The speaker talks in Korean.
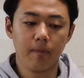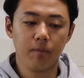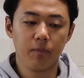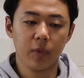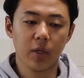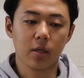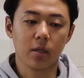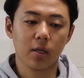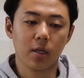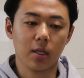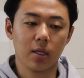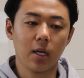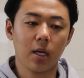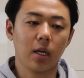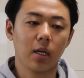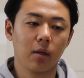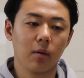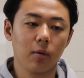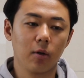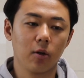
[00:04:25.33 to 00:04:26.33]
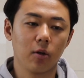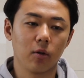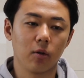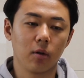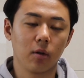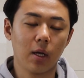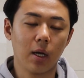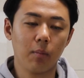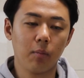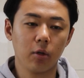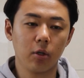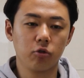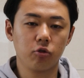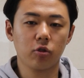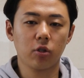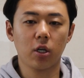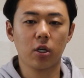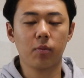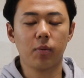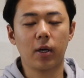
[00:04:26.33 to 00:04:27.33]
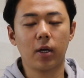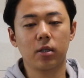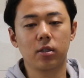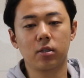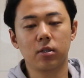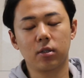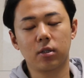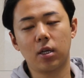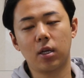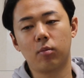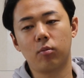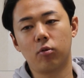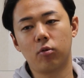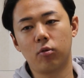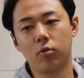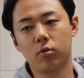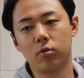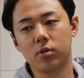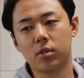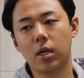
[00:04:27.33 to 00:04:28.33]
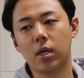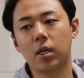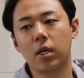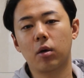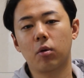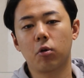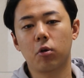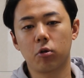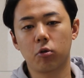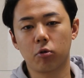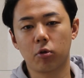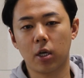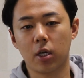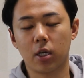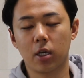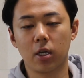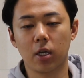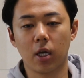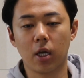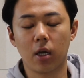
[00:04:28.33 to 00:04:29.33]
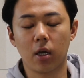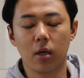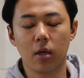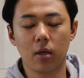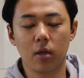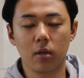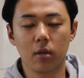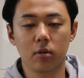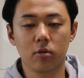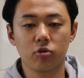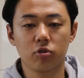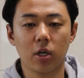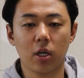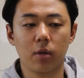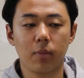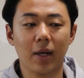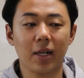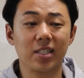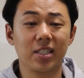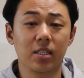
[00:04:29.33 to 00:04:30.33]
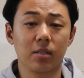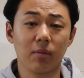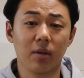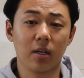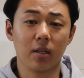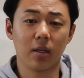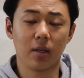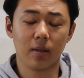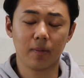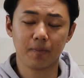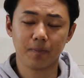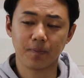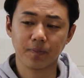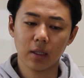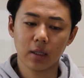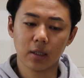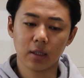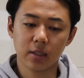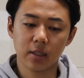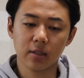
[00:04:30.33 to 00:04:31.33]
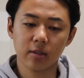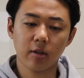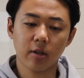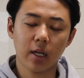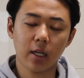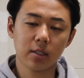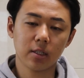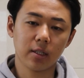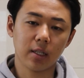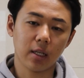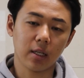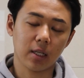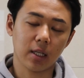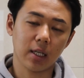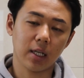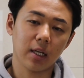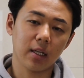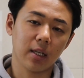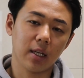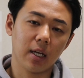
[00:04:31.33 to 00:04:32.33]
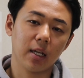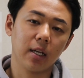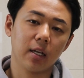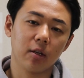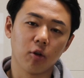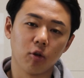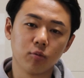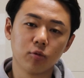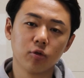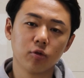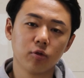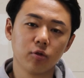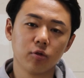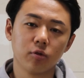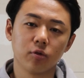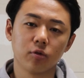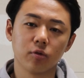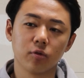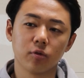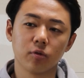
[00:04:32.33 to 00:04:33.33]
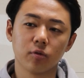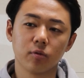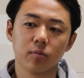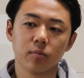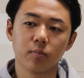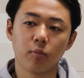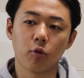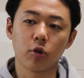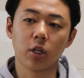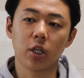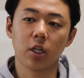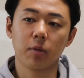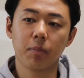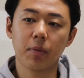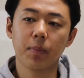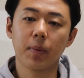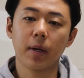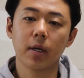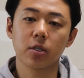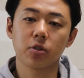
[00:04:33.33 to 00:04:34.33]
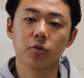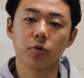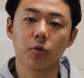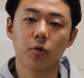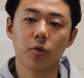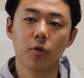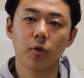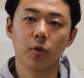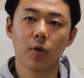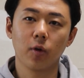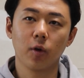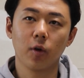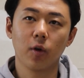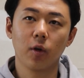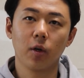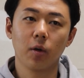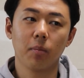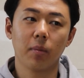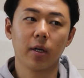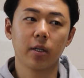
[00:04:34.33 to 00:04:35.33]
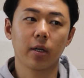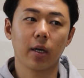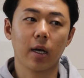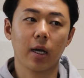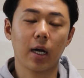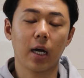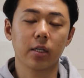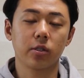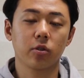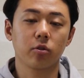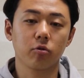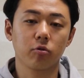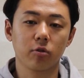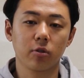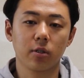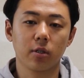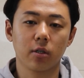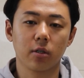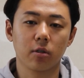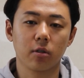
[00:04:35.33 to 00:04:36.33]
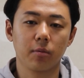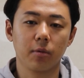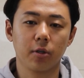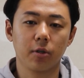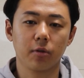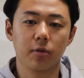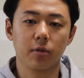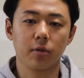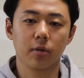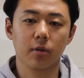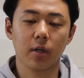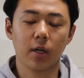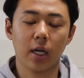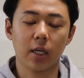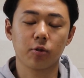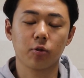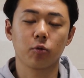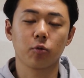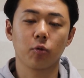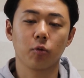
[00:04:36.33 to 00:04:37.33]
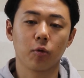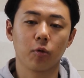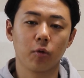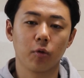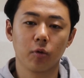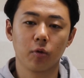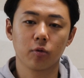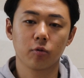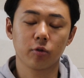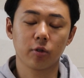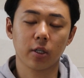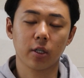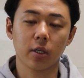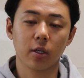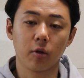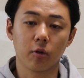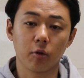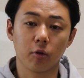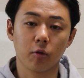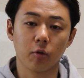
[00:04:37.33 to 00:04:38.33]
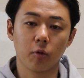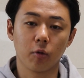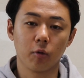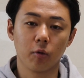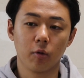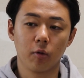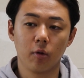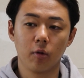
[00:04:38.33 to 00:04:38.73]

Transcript: 근데 그렇게 타게 되면 한 번이 휴가를 받을 때뭐 3개월 이렇게 길게 휴가를 받지만 그 승선하는 기간 내내 너무 본인이 피폐해지고 만약에 가정을 꾸린다 그러면 가정도 꾸리기가 어렵고